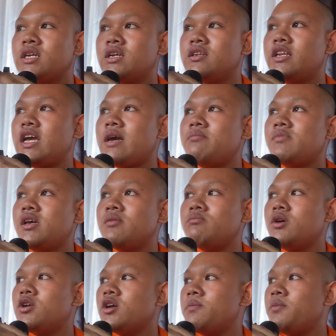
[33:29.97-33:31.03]
nẹm miền
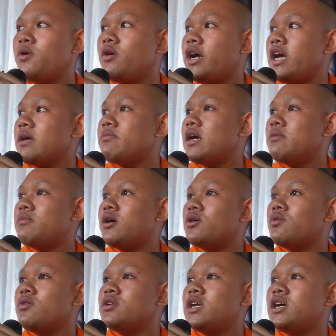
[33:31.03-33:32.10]
bôn khô hai bàn màu
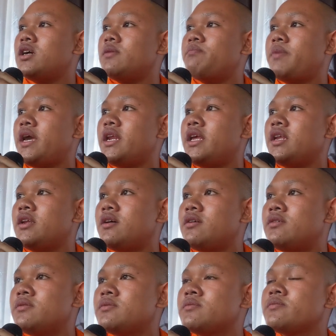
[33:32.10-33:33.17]
ruột nơi pe này
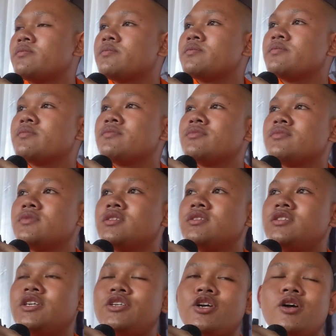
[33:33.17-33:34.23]
nó
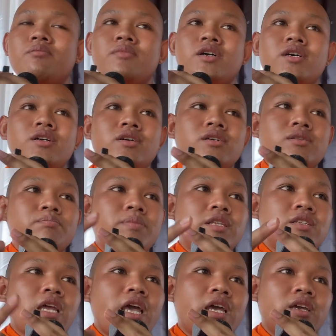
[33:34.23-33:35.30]
nhị nhôm mới bật
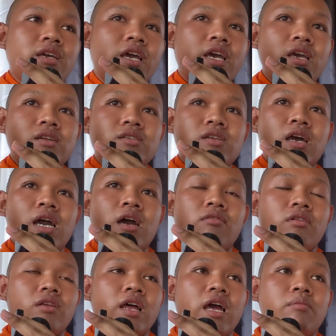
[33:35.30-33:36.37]
tê kê xã
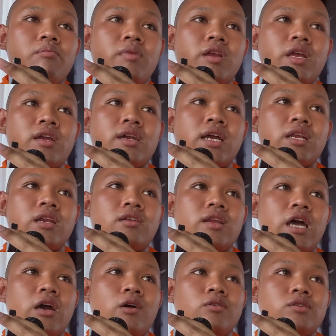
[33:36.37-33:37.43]
rốt America Canada
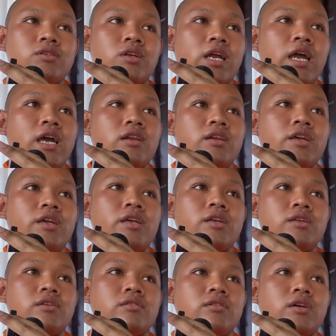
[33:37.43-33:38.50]

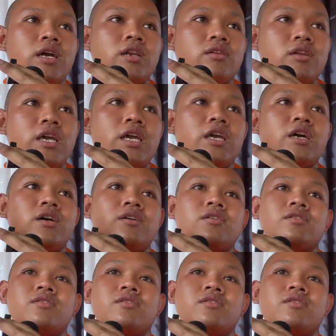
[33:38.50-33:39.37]
Australia India